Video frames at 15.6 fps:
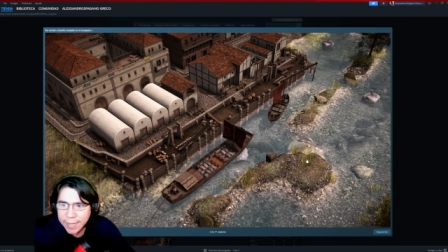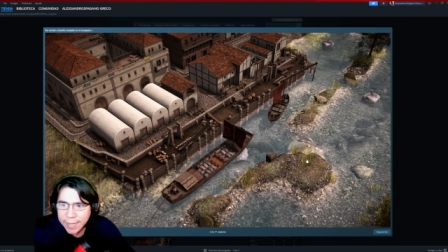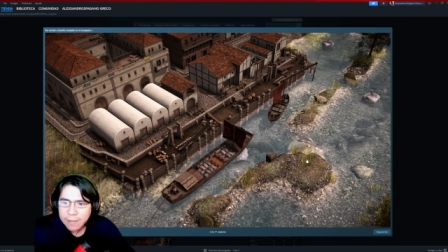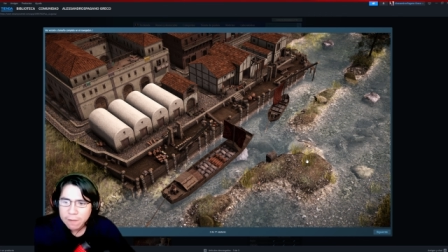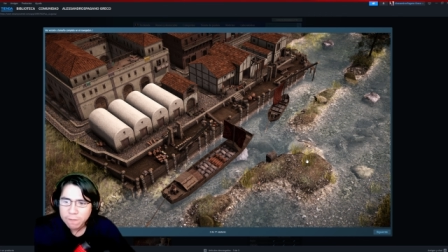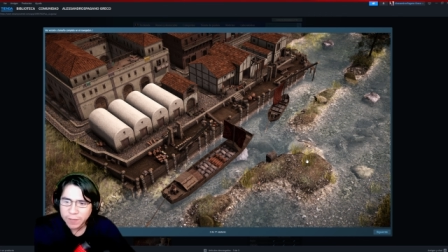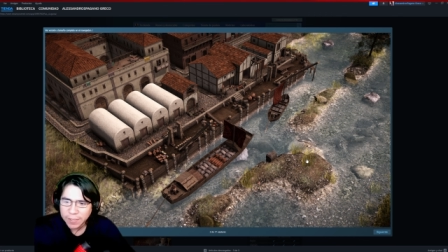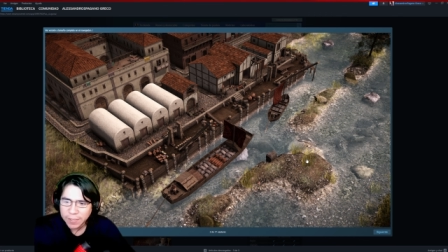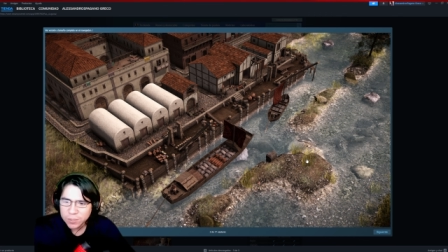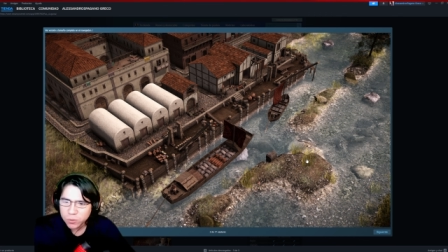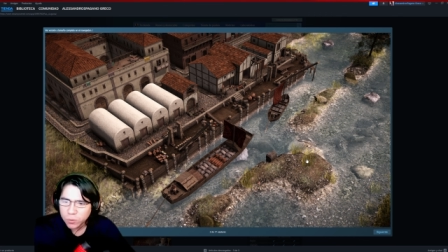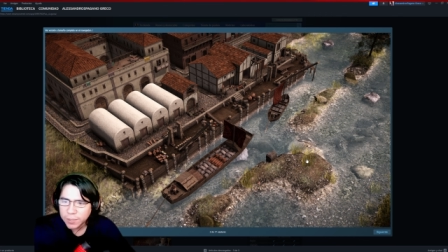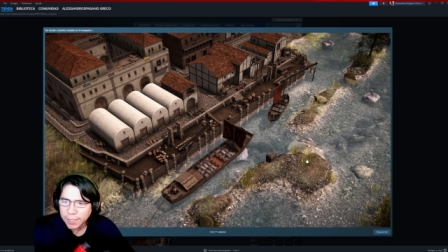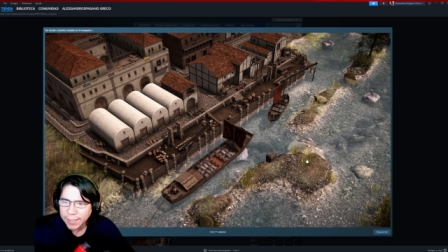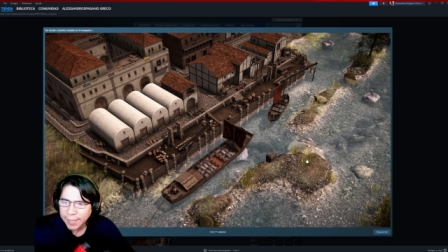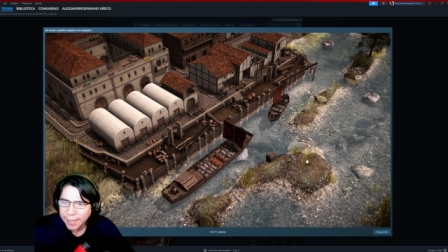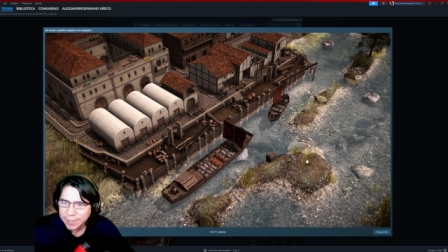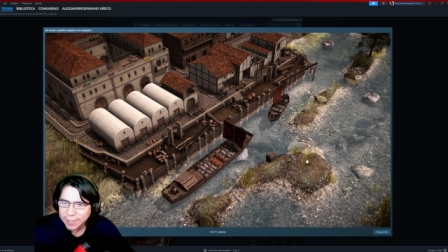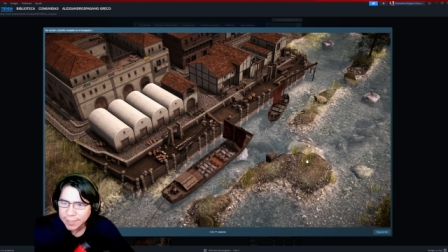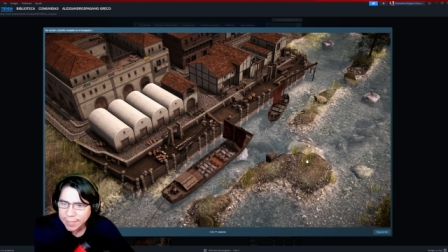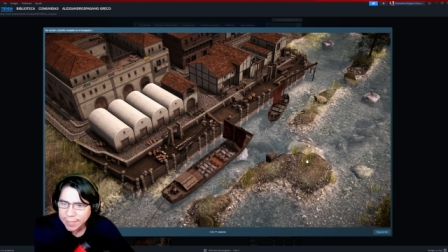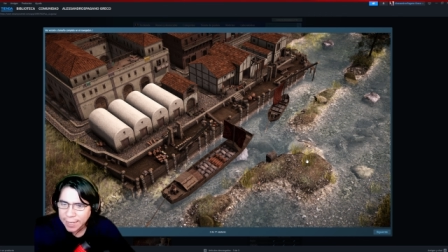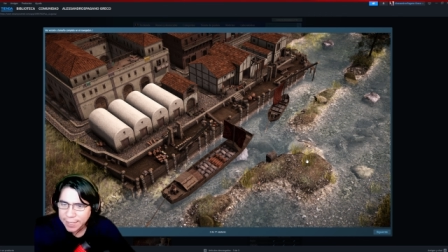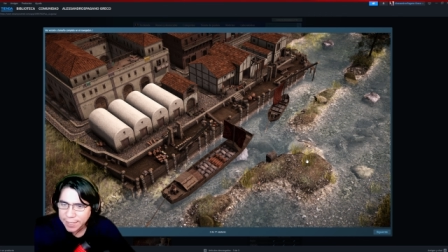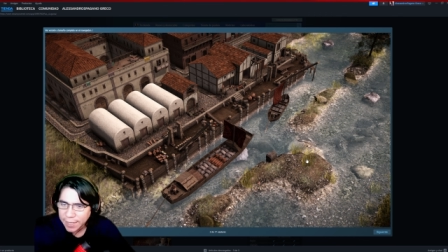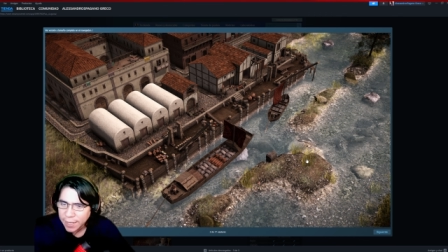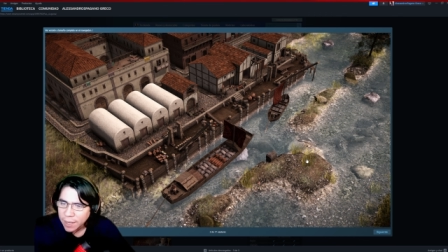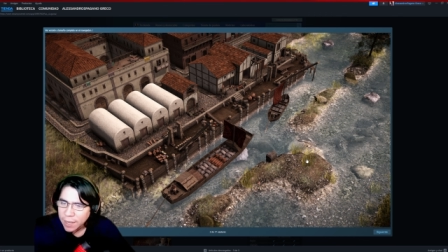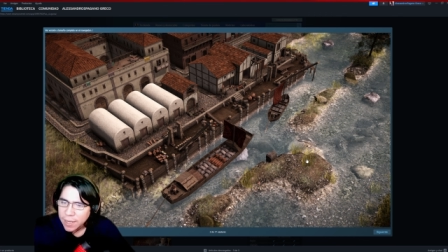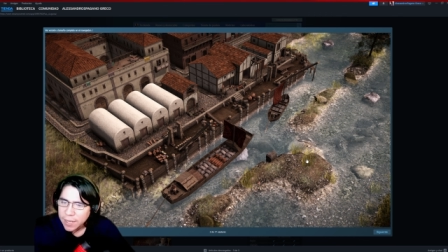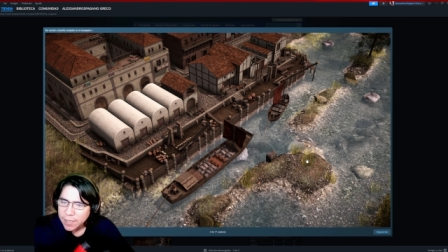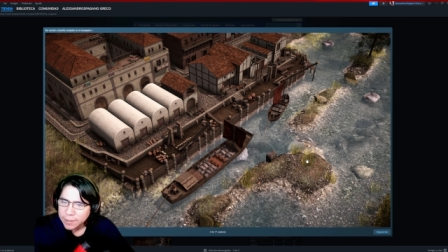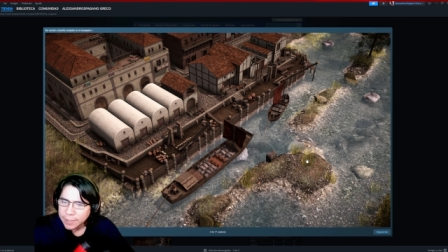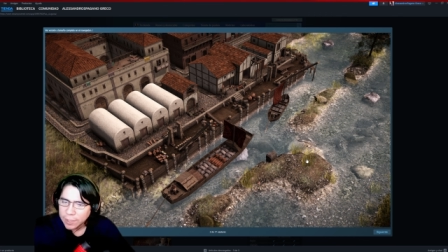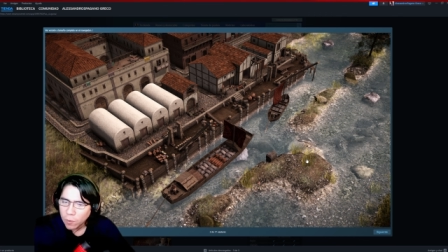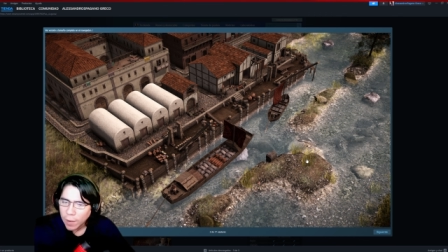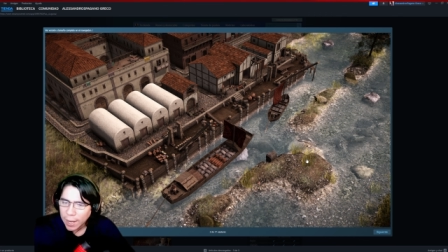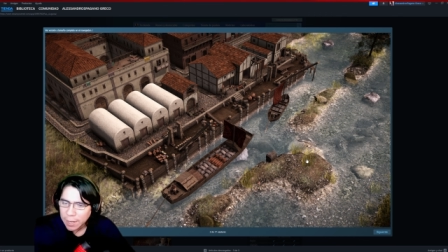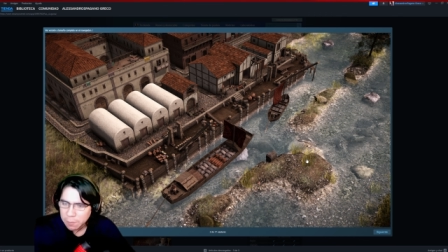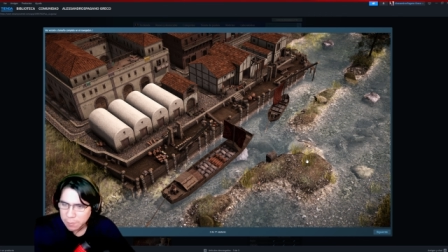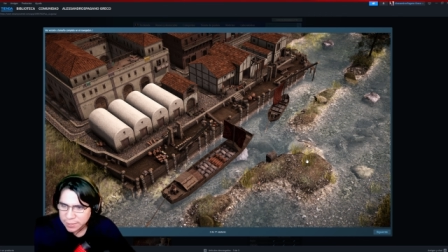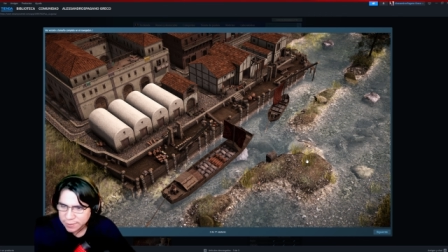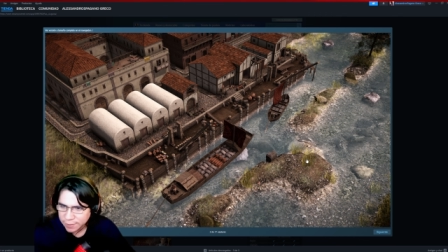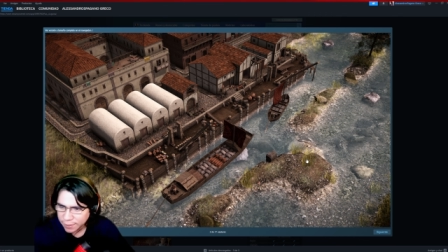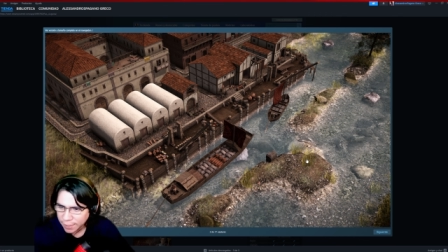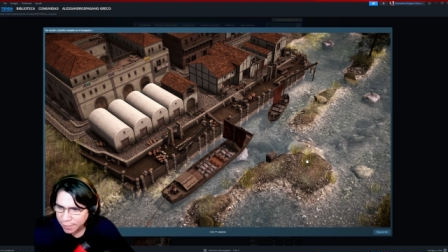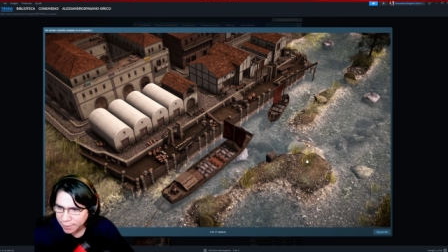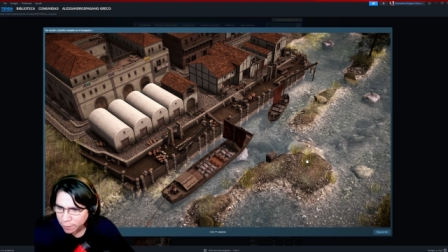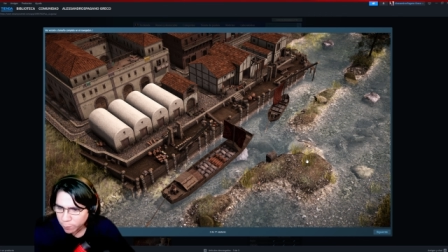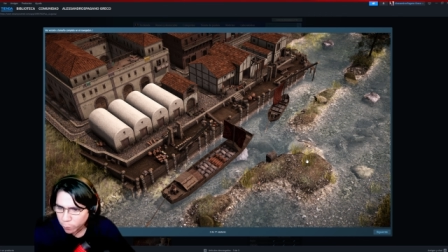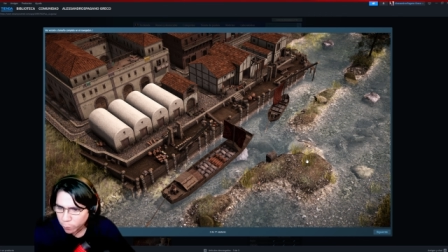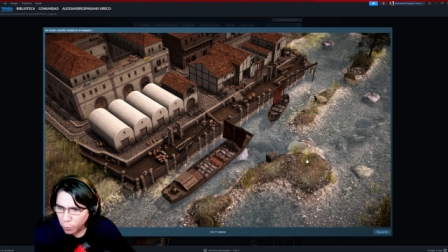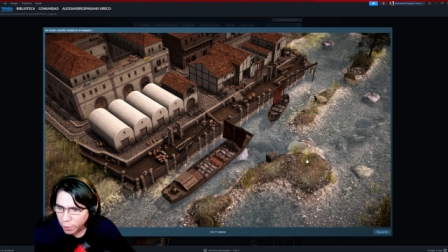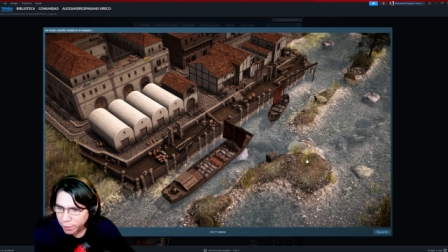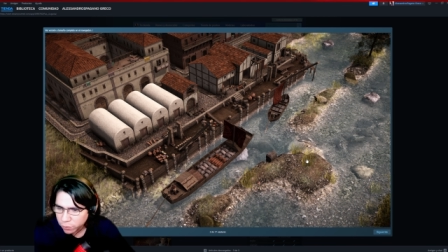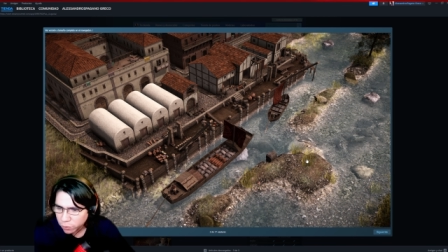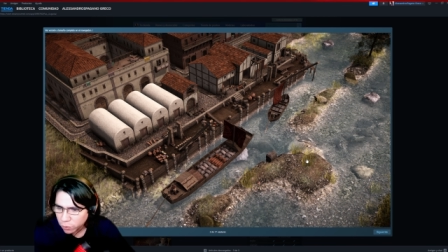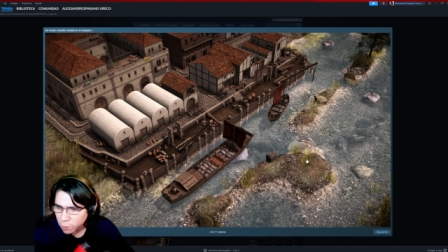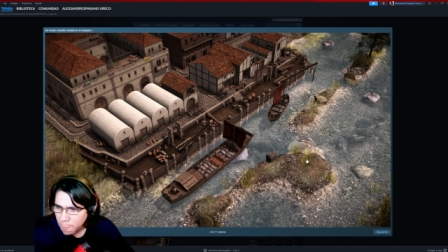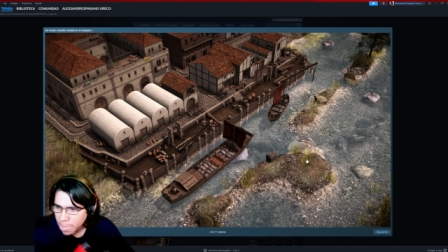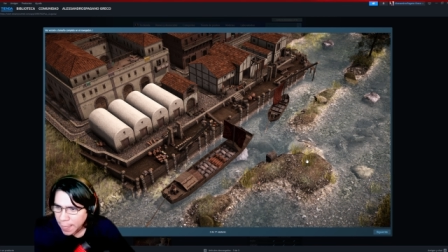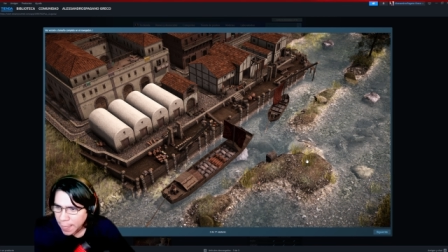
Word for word: Fíjense ustedes el detalle de los almacenes en el puerto,